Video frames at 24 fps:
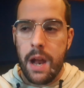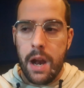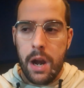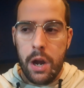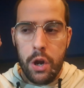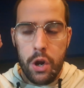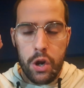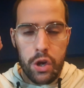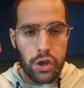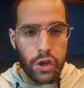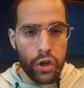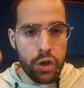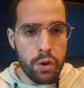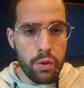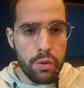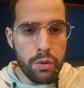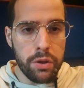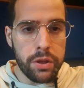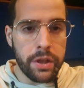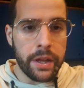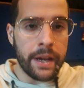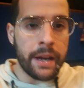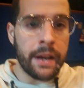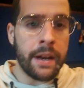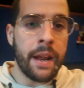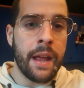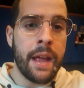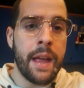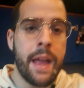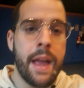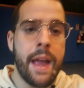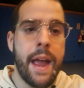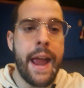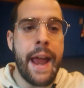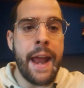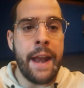los lucen
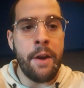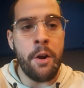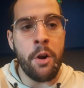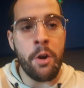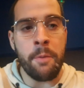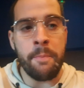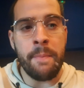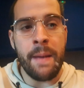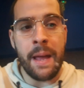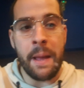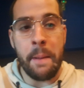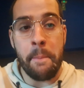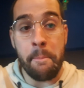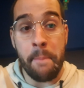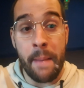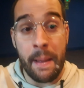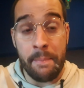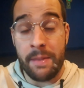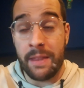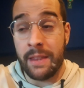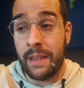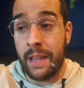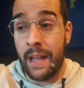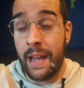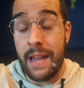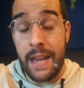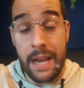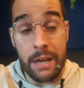enormemente.